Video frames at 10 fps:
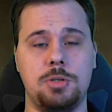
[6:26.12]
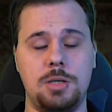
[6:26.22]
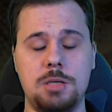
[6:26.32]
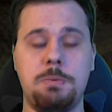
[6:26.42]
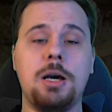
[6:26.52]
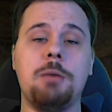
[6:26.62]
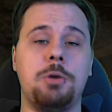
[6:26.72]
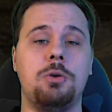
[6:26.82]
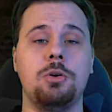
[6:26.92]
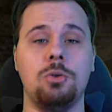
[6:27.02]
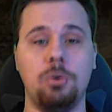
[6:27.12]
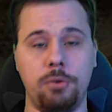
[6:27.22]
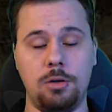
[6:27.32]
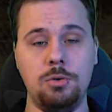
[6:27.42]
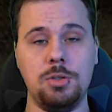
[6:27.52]
есть, пока приходят
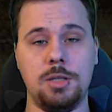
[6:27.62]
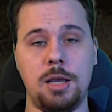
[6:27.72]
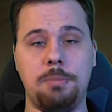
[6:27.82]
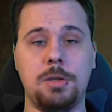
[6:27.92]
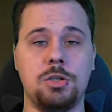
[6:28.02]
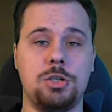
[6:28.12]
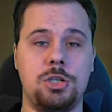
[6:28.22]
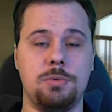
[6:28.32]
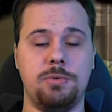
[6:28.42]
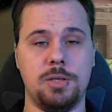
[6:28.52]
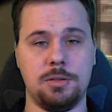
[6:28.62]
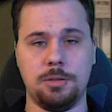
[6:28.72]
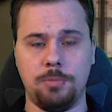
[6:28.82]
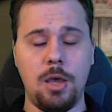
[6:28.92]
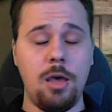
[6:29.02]
новые люди, да, опять же, с чем
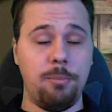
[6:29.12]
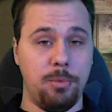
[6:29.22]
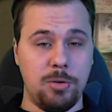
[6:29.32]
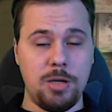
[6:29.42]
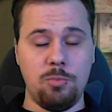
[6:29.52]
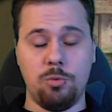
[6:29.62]
связано, по моему